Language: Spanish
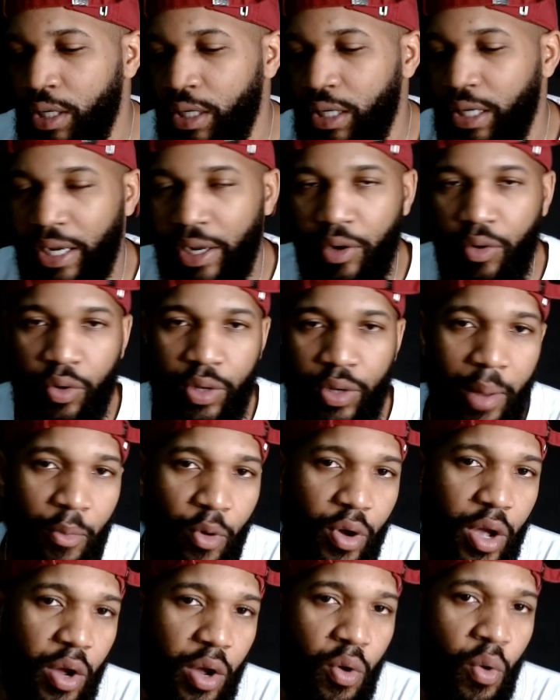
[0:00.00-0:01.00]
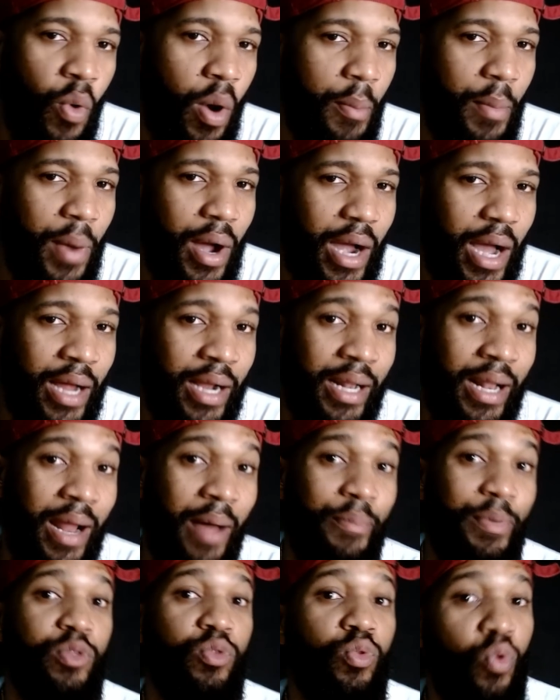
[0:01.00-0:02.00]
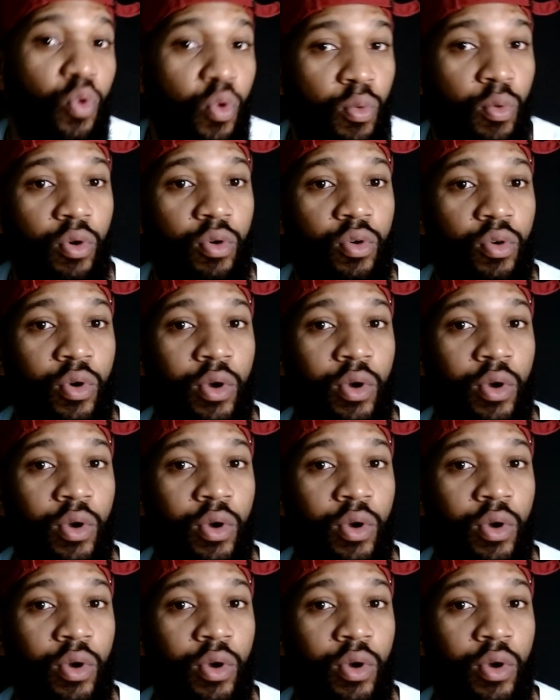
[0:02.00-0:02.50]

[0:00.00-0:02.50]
Y recordamos que con Juan Magán Lápiz tuvo